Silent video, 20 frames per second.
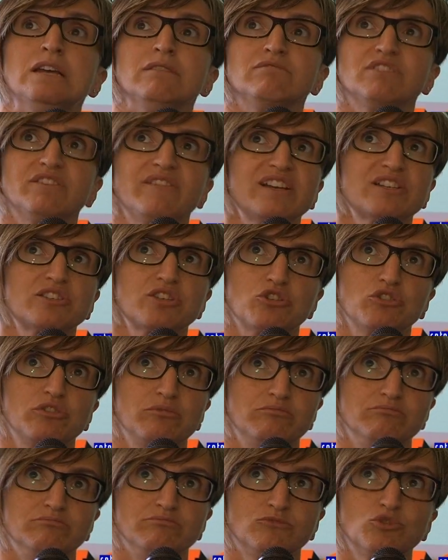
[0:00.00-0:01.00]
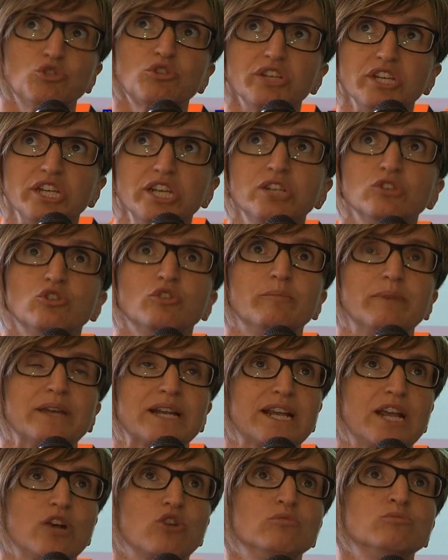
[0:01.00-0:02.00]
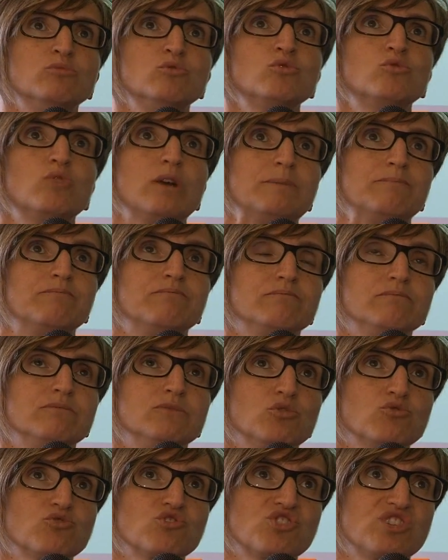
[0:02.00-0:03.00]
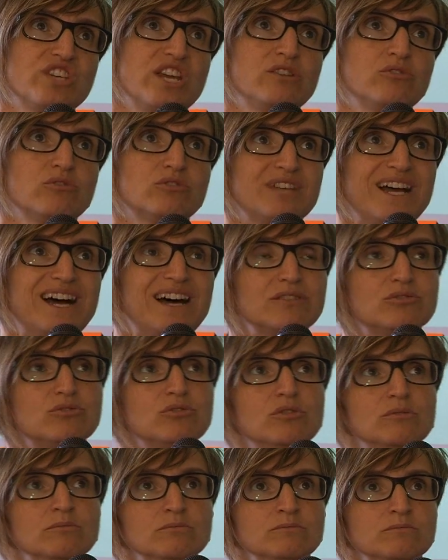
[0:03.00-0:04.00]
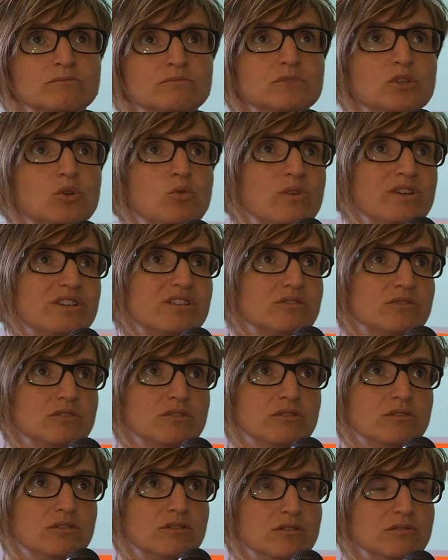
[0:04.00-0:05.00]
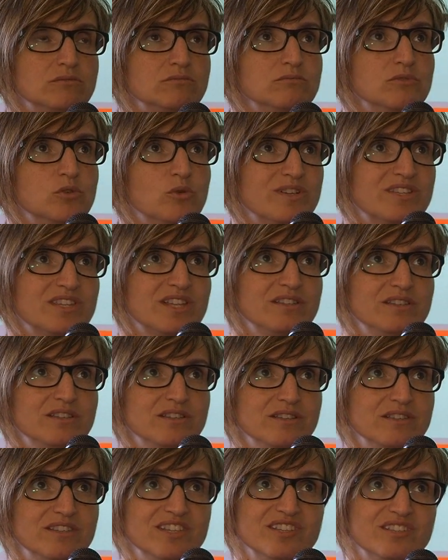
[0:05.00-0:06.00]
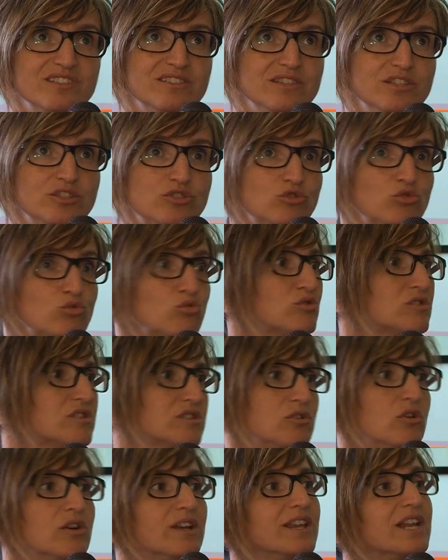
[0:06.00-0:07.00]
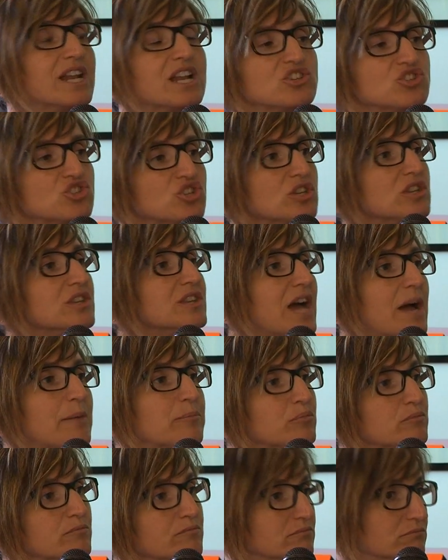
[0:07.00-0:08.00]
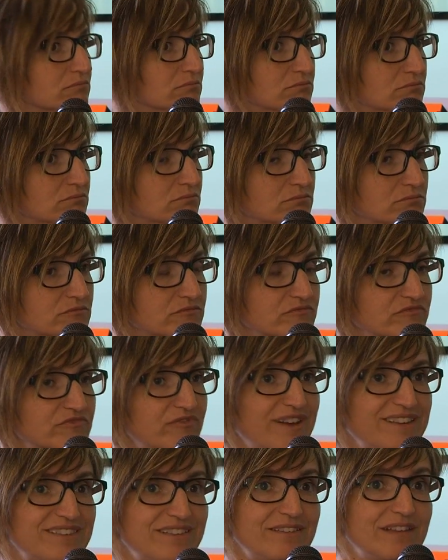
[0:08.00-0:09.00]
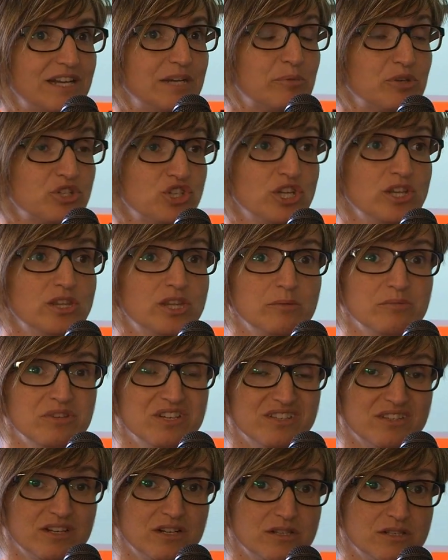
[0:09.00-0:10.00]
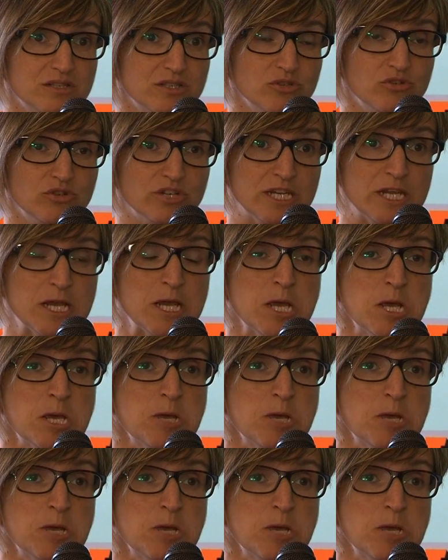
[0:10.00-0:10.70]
Diverso ehm, Torino perché comunque non si è notato questo, questa dis- distruzione della città mh, fatta dalle precedenti amministrazioni